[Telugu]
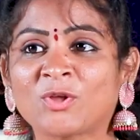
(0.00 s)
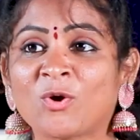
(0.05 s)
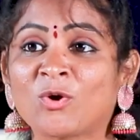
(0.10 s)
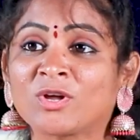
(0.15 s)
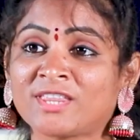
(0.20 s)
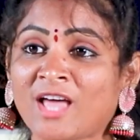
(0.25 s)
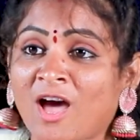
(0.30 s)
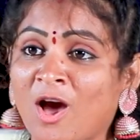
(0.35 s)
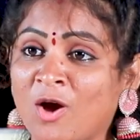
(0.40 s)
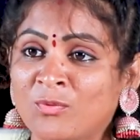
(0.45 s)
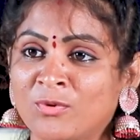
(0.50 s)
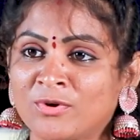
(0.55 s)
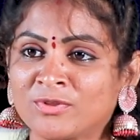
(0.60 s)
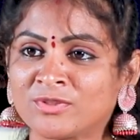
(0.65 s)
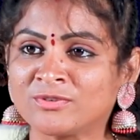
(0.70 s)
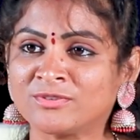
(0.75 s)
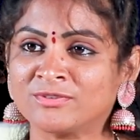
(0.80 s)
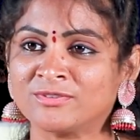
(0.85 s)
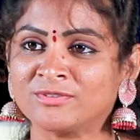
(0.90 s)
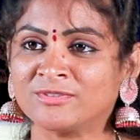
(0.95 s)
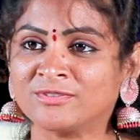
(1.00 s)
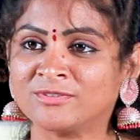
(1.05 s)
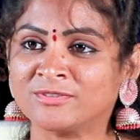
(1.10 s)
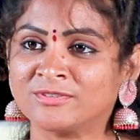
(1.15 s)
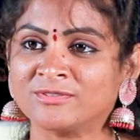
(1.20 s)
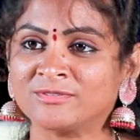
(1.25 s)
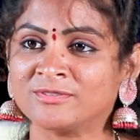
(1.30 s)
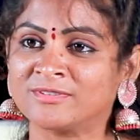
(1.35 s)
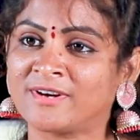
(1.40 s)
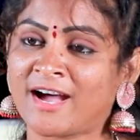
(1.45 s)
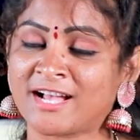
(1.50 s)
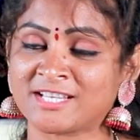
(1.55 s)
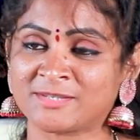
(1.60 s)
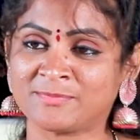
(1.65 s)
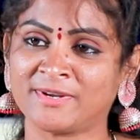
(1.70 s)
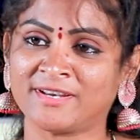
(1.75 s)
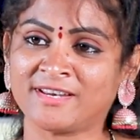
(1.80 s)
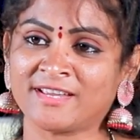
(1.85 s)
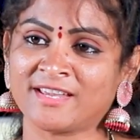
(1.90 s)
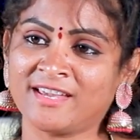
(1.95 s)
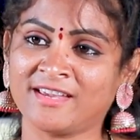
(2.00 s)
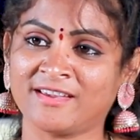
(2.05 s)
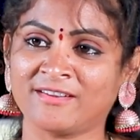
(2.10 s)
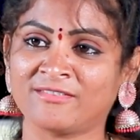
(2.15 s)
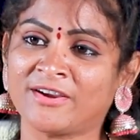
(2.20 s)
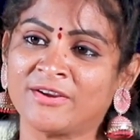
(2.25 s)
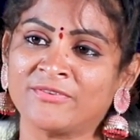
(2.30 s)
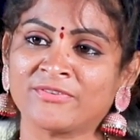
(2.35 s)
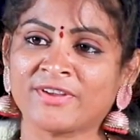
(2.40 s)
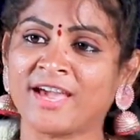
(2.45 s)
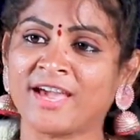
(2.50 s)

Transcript: ఒక తాగుబోతు హస్బెండ్కి వైఫ్